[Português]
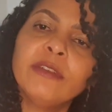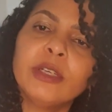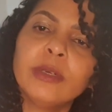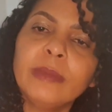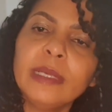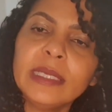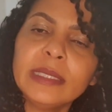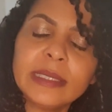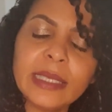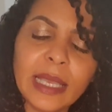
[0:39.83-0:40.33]
Vou
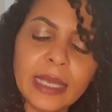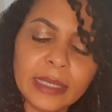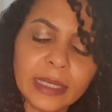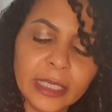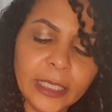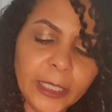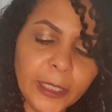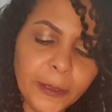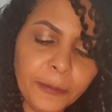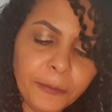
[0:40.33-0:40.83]
começar
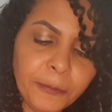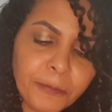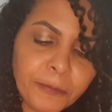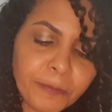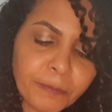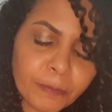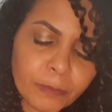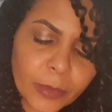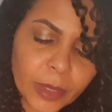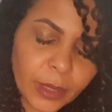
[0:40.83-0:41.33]
aqui
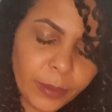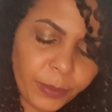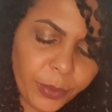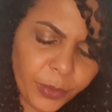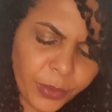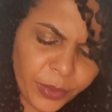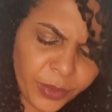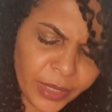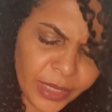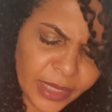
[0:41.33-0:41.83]

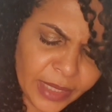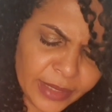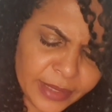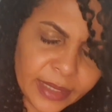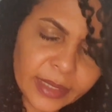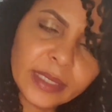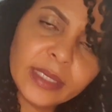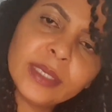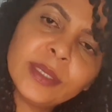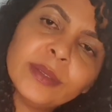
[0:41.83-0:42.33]
por
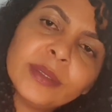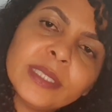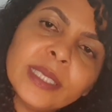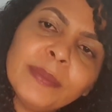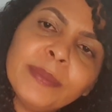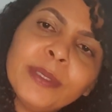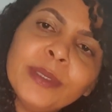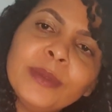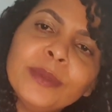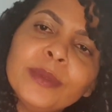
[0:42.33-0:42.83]
esse aqui que eu
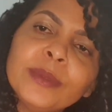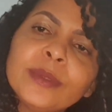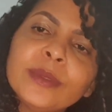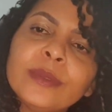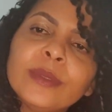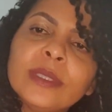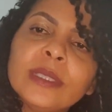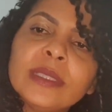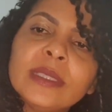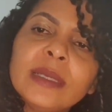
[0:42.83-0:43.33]
sempre uso
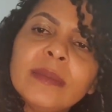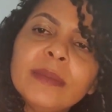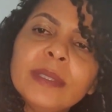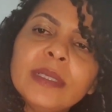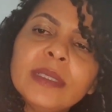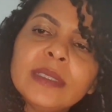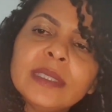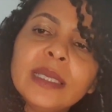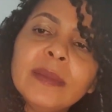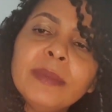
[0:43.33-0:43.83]
toda
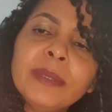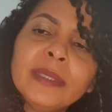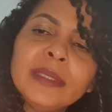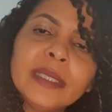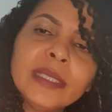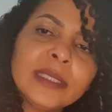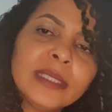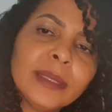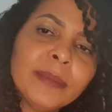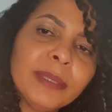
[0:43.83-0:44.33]
semana, sempre
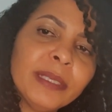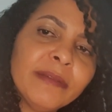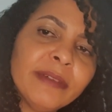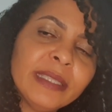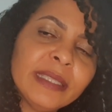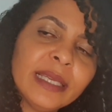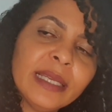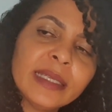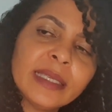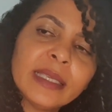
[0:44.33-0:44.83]
tem, sempre ele
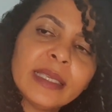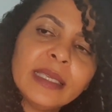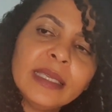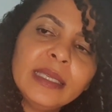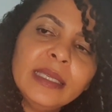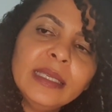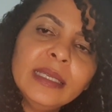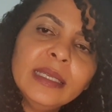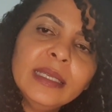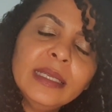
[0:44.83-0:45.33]
vai estar tá
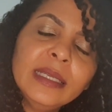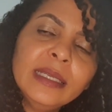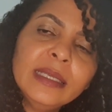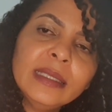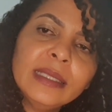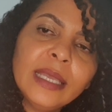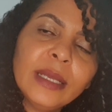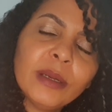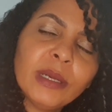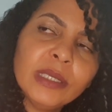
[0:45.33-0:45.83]
aqui, né?